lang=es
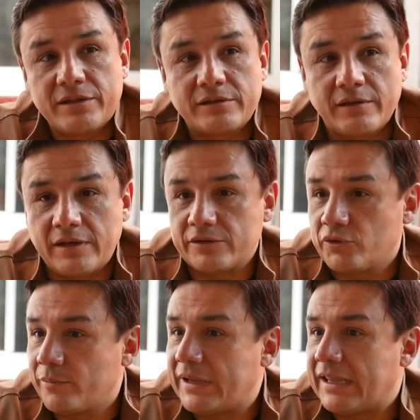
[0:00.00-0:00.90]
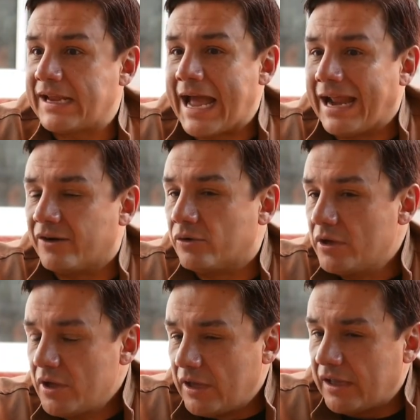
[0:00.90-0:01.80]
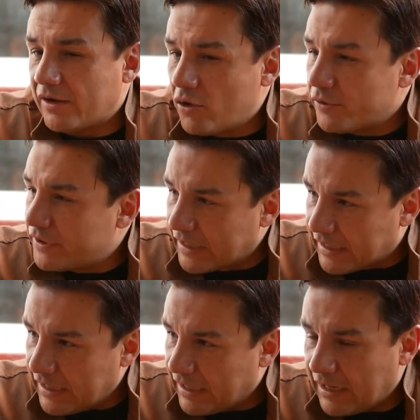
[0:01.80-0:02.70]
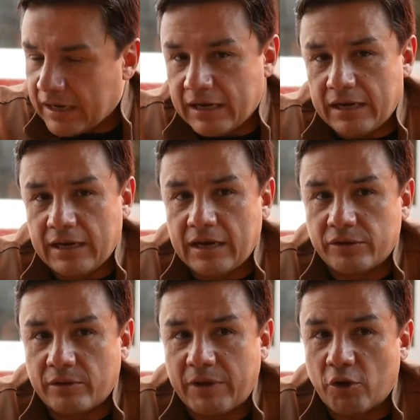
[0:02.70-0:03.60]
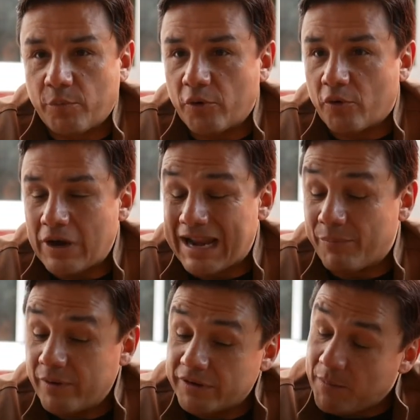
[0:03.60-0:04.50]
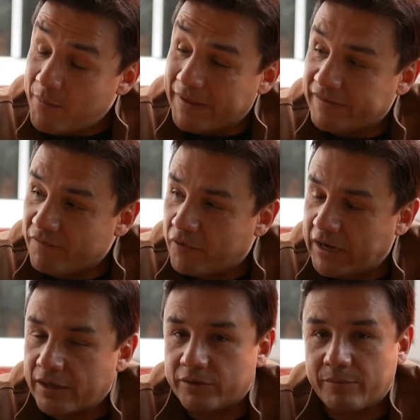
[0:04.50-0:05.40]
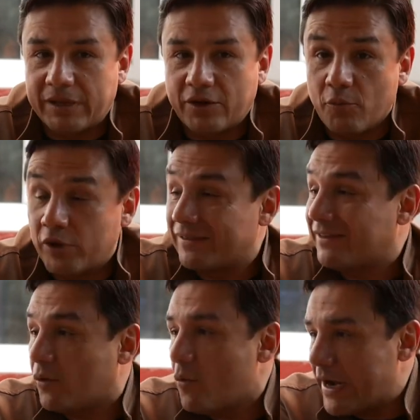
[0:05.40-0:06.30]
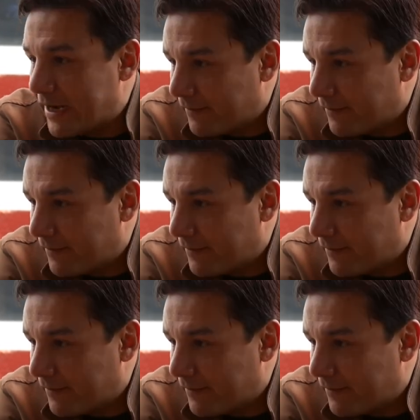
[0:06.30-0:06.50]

este director mexicano. Eh, cosas aquí en, la Ciudad de México. Pero la primera vez que me mandan fuera de la Ciudad de México, voy a Tijuana.